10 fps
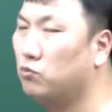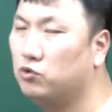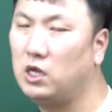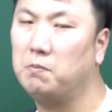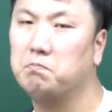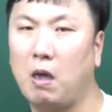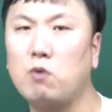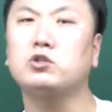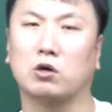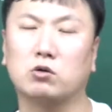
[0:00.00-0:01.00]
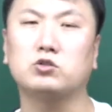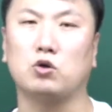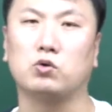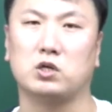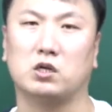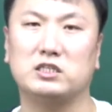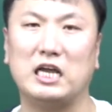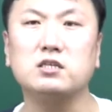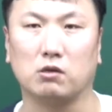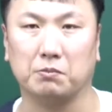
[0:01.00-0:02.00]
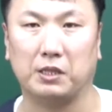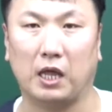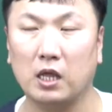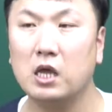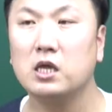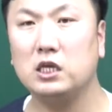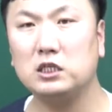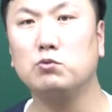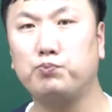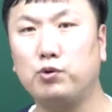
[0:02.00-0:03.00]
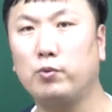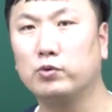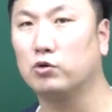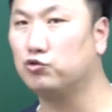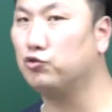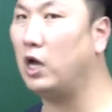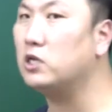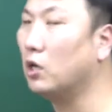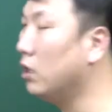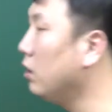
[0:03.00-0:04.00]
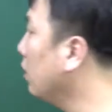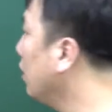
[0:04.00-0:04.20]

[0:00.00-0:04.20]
문제 매우 적극적으로 저는 찬성입니다. 이 지문 풀어보는 거 중요하죠.